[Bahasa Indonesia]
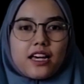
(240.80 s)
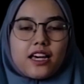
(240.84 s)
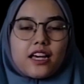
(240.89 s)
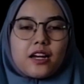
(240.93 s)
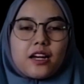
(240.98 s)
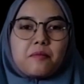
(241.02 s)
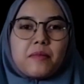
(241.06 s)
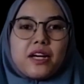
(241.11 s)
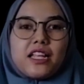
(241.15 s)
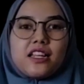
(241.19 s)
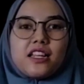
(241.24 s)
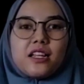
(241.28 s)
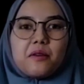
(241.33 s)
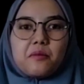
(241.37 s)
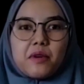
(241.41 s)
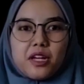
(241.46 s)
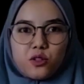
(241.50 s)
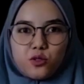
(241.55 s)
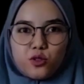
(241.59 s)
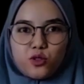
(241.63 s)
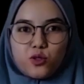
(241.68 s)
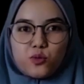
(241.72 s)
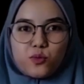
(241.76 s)

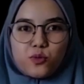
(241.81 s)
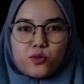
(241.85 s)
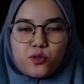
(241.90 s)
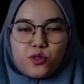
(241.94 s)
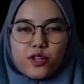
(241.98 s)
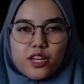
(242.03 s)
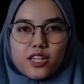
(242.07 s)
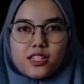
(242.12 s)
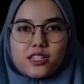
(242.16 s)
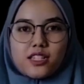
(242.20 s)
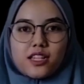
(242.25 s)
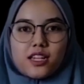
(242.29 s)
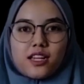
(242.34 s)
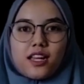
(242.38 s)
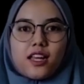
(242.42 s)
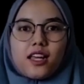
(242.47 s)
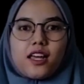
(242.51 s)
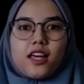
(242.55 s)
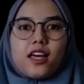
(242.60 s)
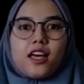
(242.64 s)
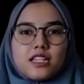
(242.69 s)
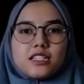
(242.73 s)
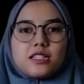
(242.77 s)
TR4570S
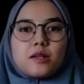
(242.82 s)
ini.